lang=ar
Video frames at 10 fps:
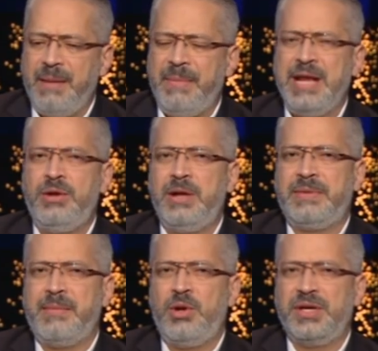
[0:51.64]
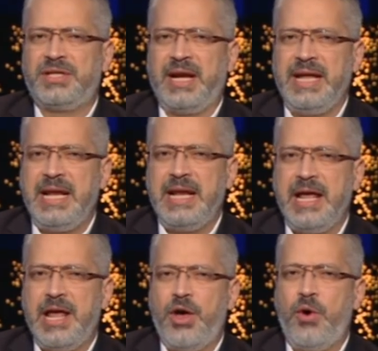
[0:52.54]
بأنه اللي بتعمله إسرائيل
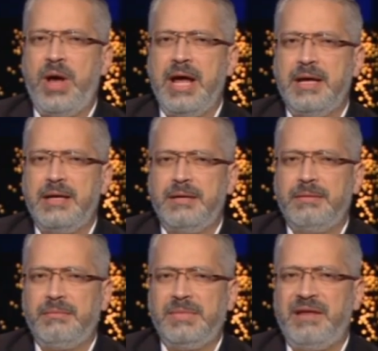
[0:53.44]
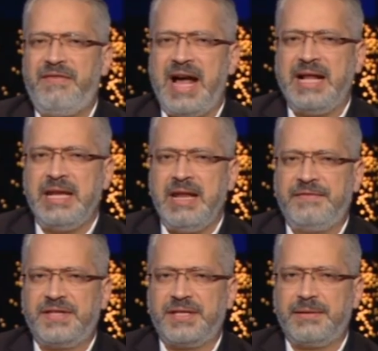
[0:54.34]
هو دفاع عن
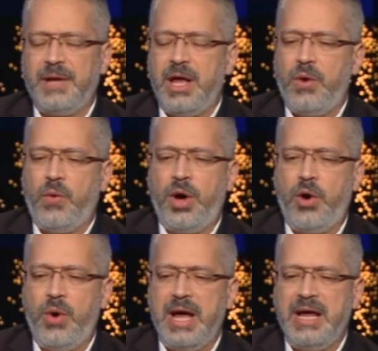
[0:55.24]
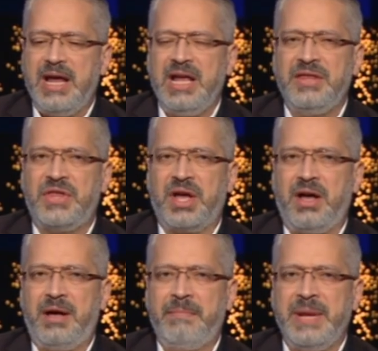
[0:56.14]
النفس وهو
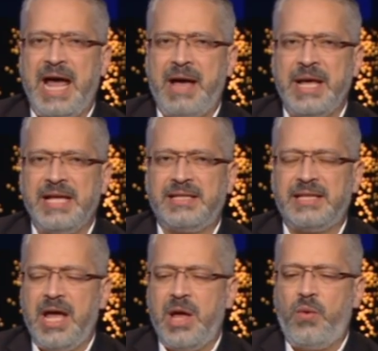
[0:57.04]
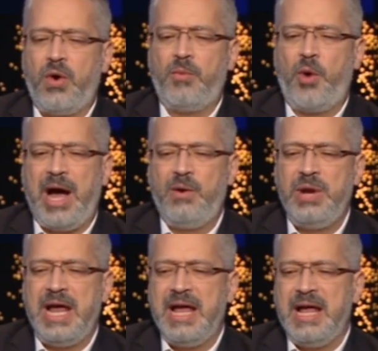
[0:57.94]
انتقام من حماس وهو محاولة